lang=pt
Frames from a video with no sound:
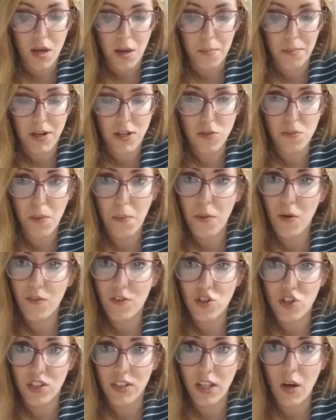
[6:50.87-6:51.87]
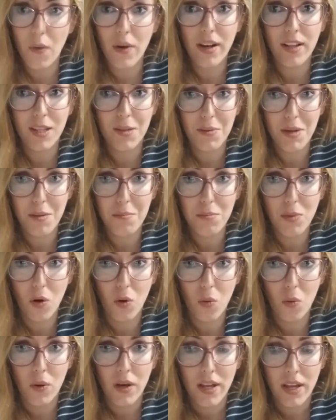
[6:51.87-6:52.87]
Mas o papel vegetal ele também é
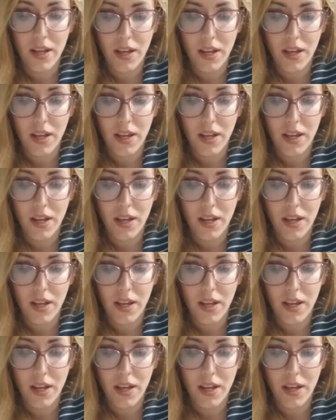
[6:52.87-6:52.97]
bom.